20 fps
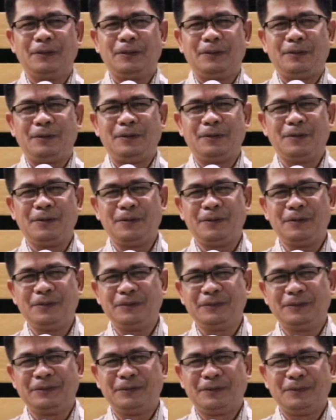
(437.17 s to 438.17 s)

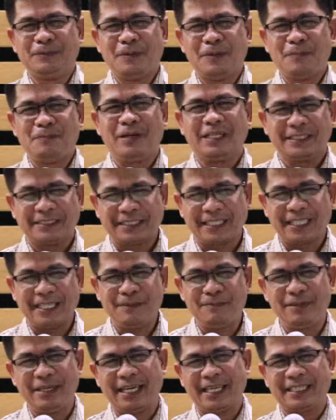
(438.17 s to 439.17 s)
Yung
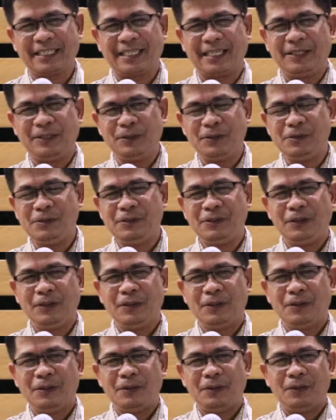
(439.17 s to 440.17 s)
pagsilbihan kayo
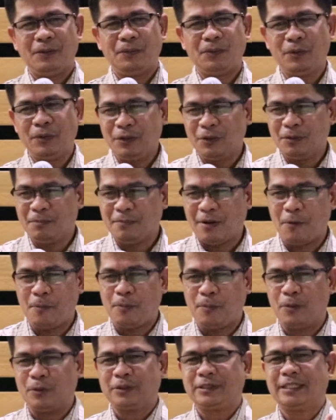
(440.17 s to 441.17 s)
o yung
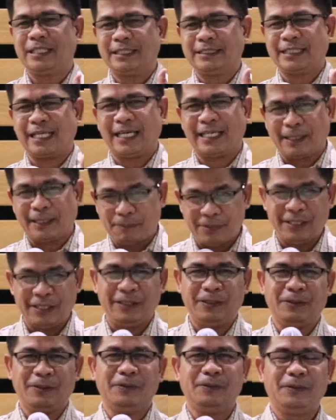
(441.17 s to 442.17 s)
maupo siya sa harap
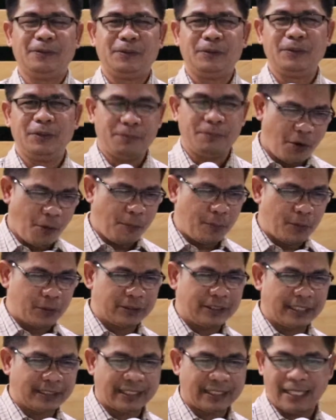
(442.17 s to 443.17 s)
ninyo o yung maupo
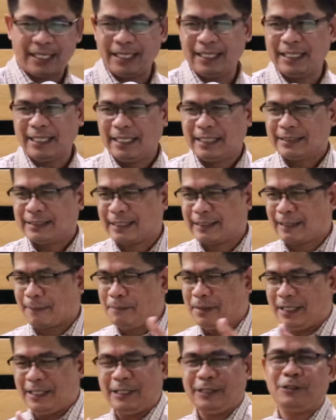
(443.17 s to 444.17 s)
siya sa, sa tabi
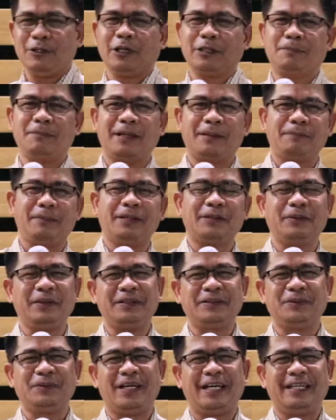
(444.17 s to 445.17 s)
ninyo at
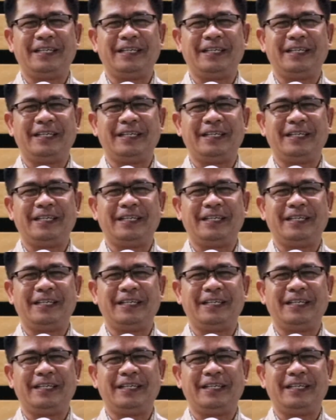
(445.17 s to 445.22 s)
magpagkwentuhan.